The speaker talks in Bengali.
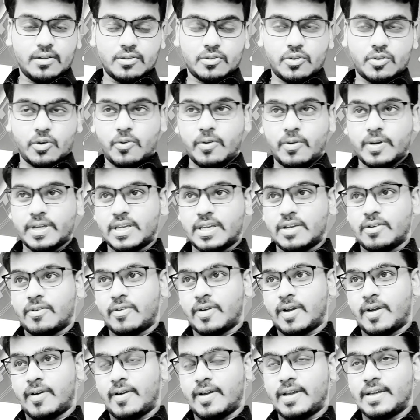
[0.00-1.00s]
তখন কি
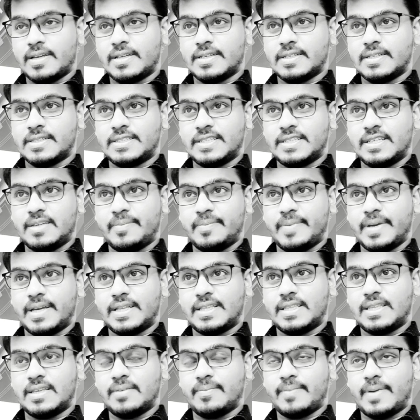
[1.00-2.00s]
করা হয় যে
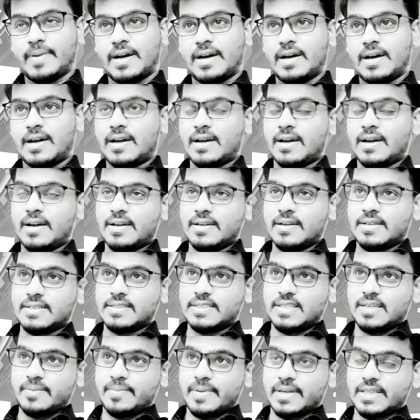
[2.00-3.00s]
ব্যক্তি বা
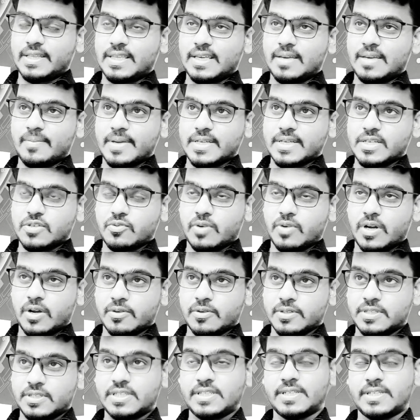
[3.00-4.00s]
যে ব্যক্তিকে মেসেজ করা
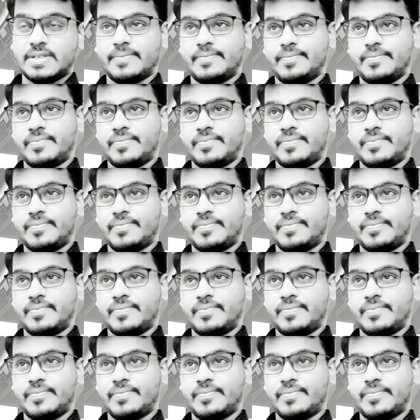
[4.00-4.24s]
হচ্ছে